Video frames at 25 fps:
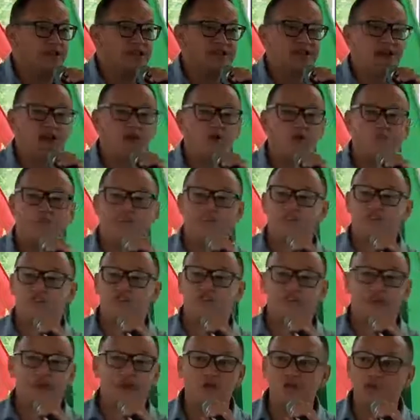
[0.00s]
está com
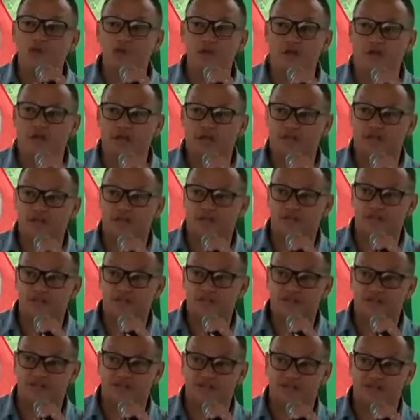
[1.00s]
você não só nas
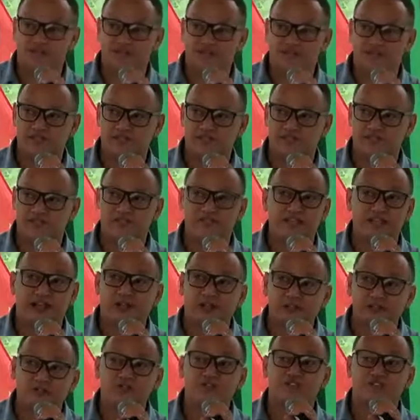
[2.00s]
eleições, Ele
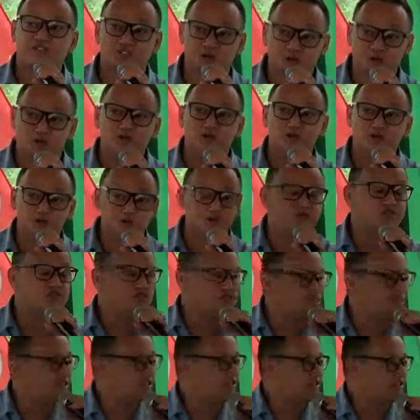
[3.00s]
está com você todos
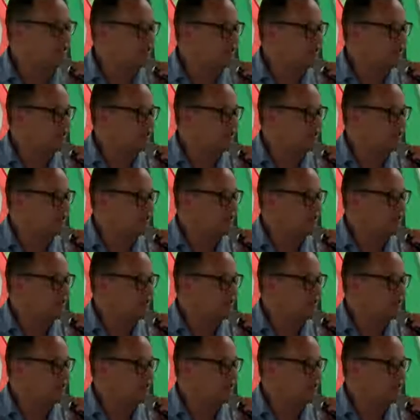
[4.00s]
os dias.